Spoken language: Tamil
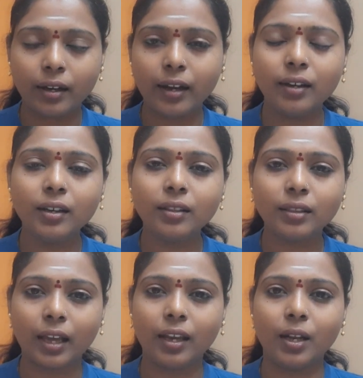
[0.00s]
ரெண்டு
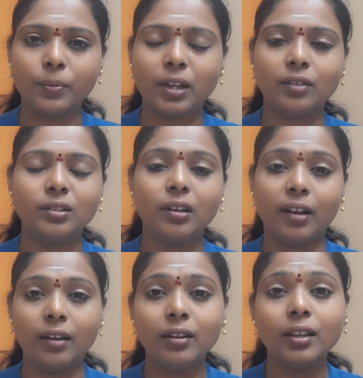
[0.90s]
தைலம் அதாவது இந்த
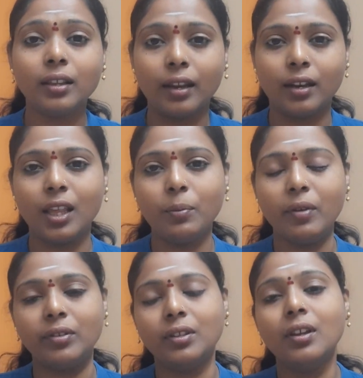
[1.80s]
ரெண்டு எண்ணெயுமே
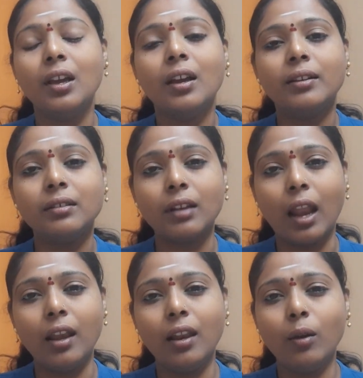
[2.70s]
வந்து
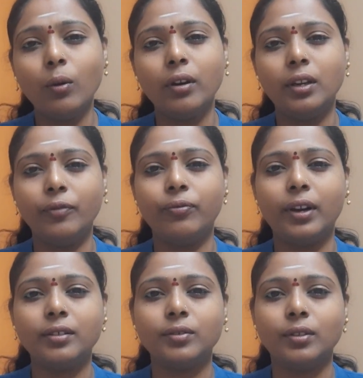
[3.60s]
நல்ல ஒரு
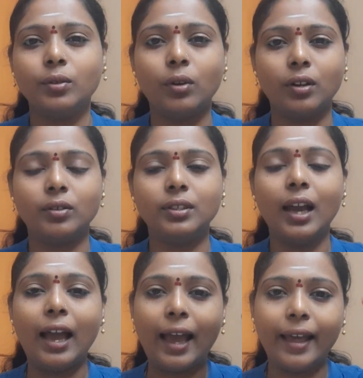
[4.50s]
டிஃப்ரென்ஸ் வந்து உங்களுக்கு வந்து
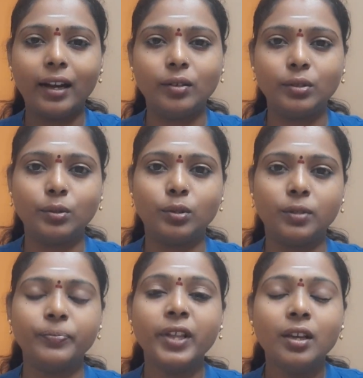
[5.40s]
ஹேரில் வந்து
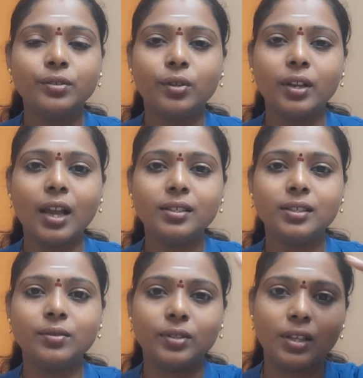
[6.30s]
கொடுக்கும்
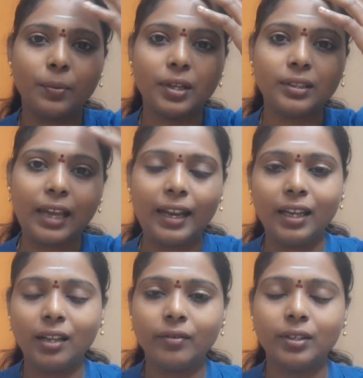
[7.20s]
சொரியாசிஸ் வந்து நமக்கு
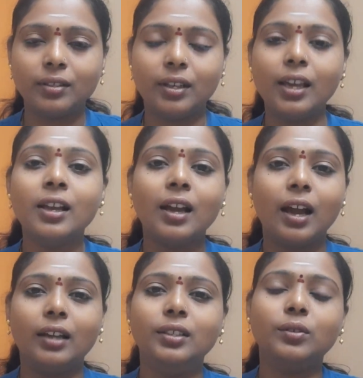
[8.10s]
தலையில் வருது வருதில்ல
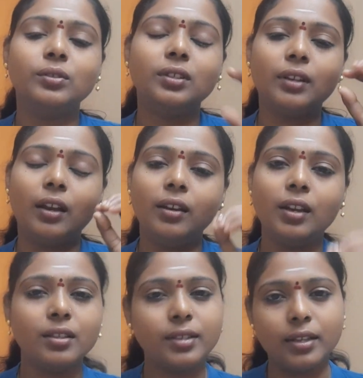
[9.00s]
அதுக்கு வந்து நல்ல
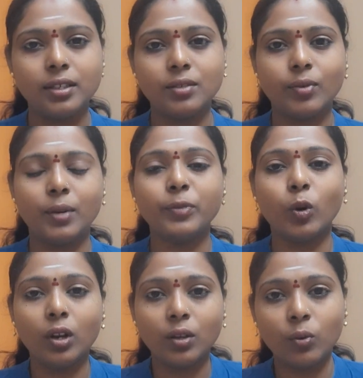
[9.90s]
சேஞ்சஸ் வரும்
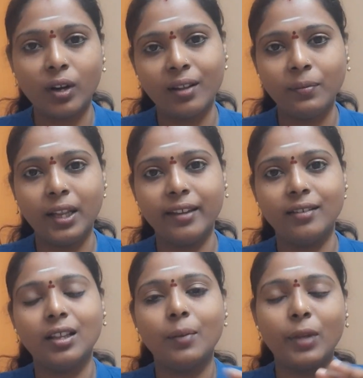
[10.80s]
உங்களுக்கு உடம்புல
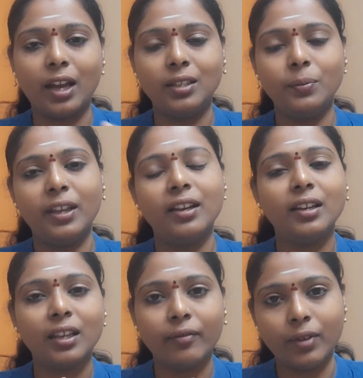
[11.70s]
இருந்தாலுமே அது மேலே
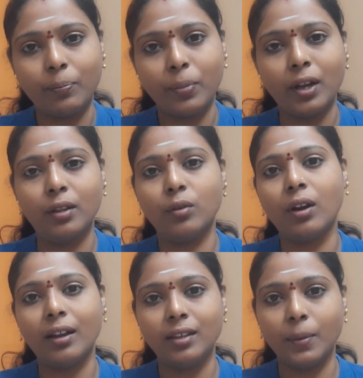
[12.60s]
நீங்கள் வெப்பாலையோ
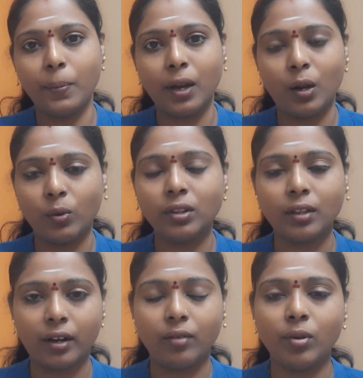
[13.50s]
ஐயப்பாலையோ
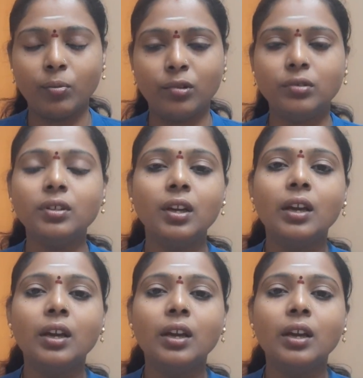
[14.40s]
தடவும் போது